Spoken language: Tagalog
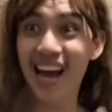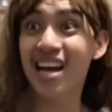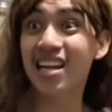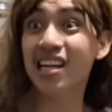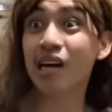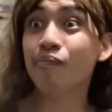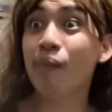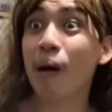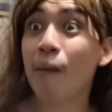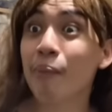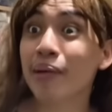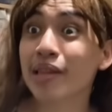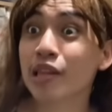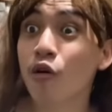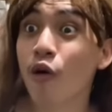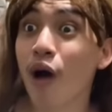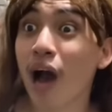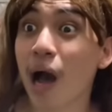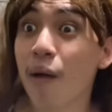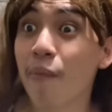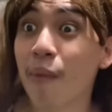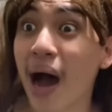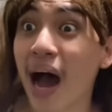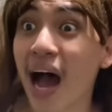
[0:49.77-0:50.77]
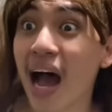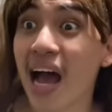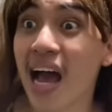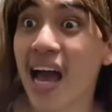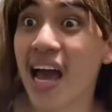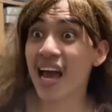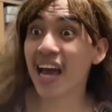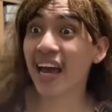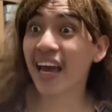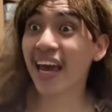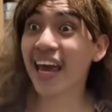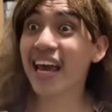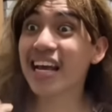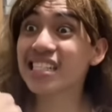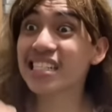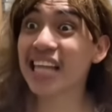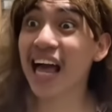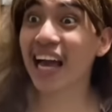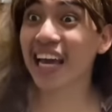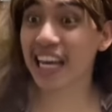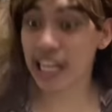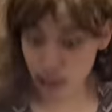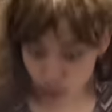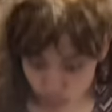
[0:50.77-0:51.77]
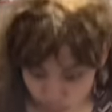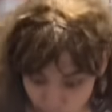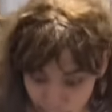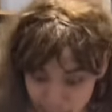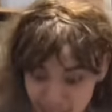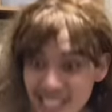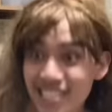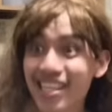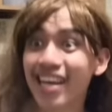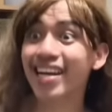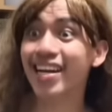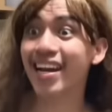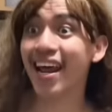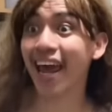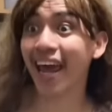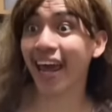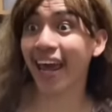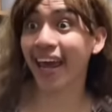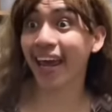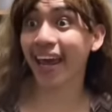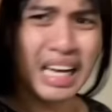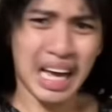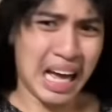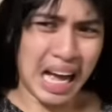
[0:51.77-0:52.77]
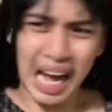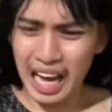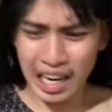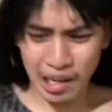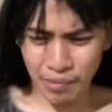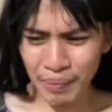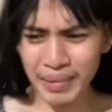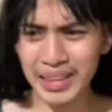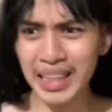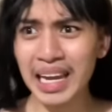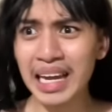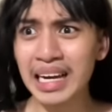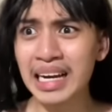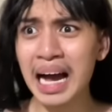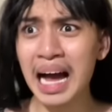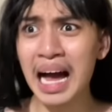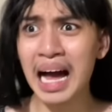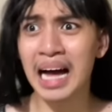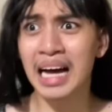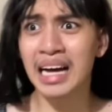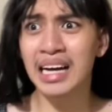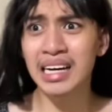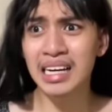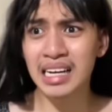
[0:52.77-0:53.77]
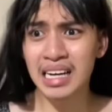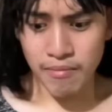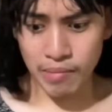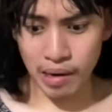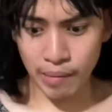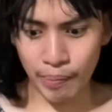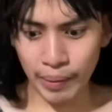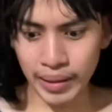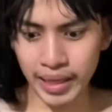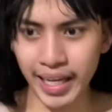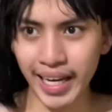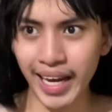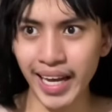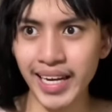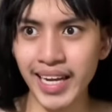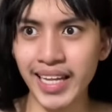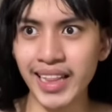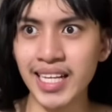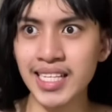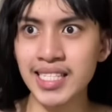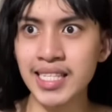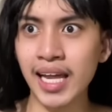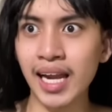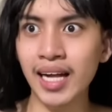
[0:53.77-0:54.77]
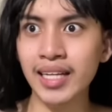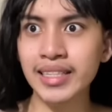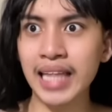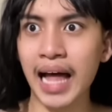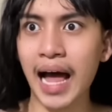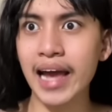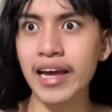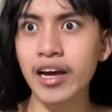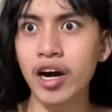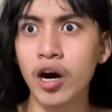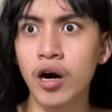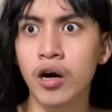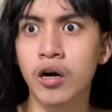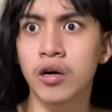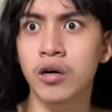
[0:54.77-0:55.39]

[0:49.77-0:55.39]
Nagpapatawa ka ba? Eh sa akin lumabas yan eh! Ano ba talaga? Magpa-DNA test lang tayo!